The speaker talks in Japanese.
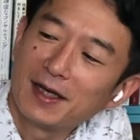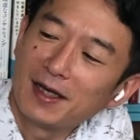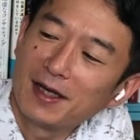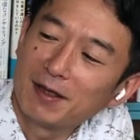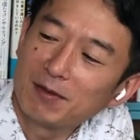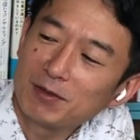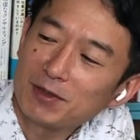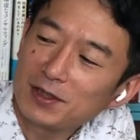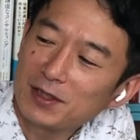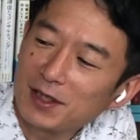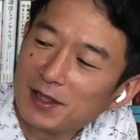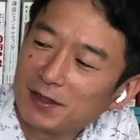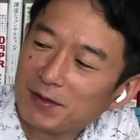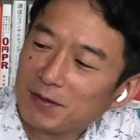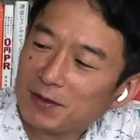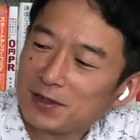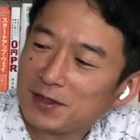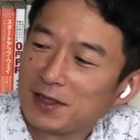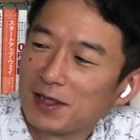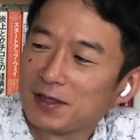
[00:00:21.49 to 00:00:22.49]
落合
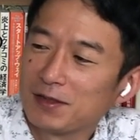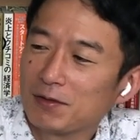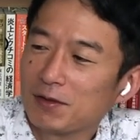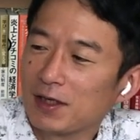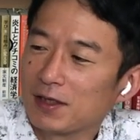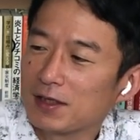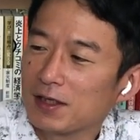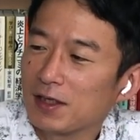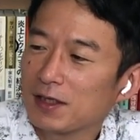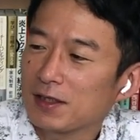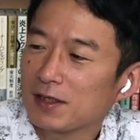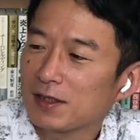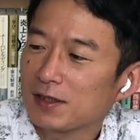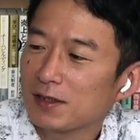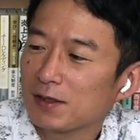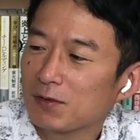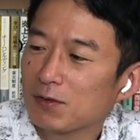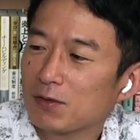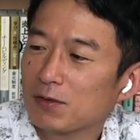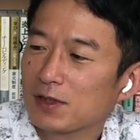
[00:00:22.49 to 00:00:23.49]
陽一さんの働き
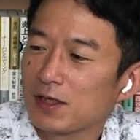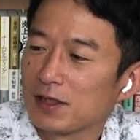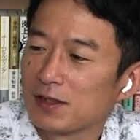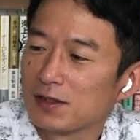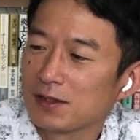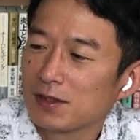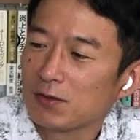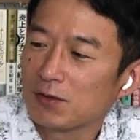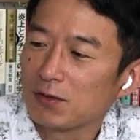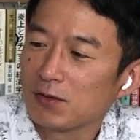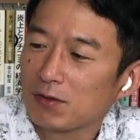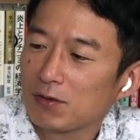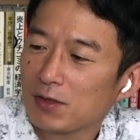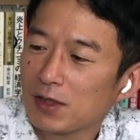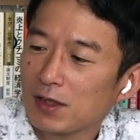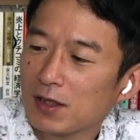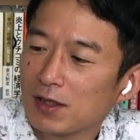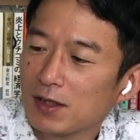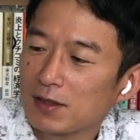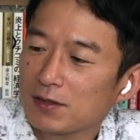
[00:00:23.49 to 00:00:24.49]
方 5.0 こ
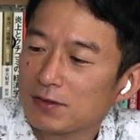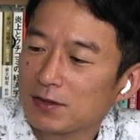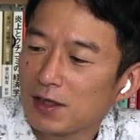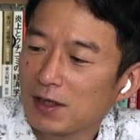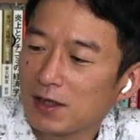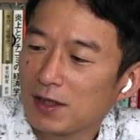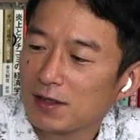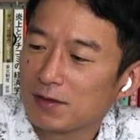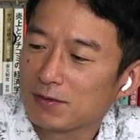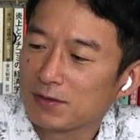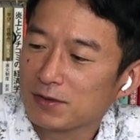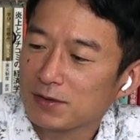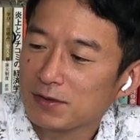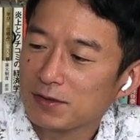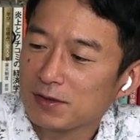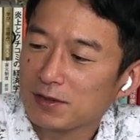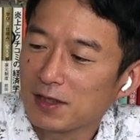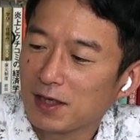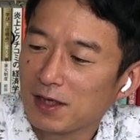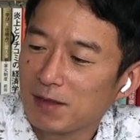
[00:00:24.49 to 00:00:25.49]
れからの世界を作
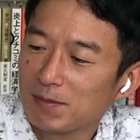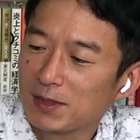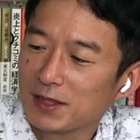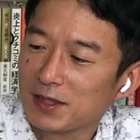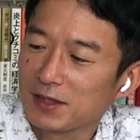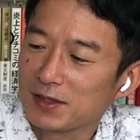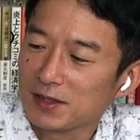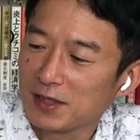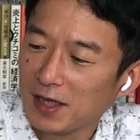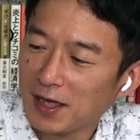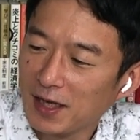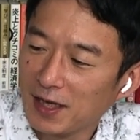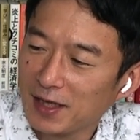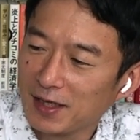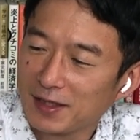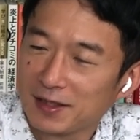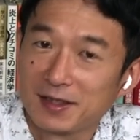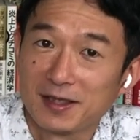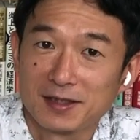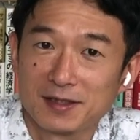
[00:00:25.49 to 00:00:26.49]
る仲間たちへ
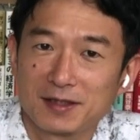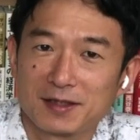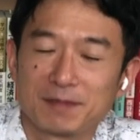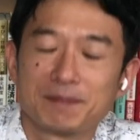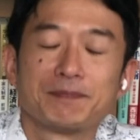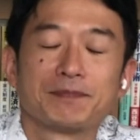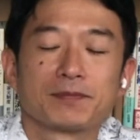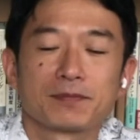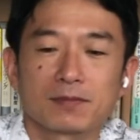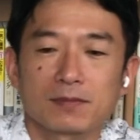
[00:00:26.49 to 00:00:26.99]
です。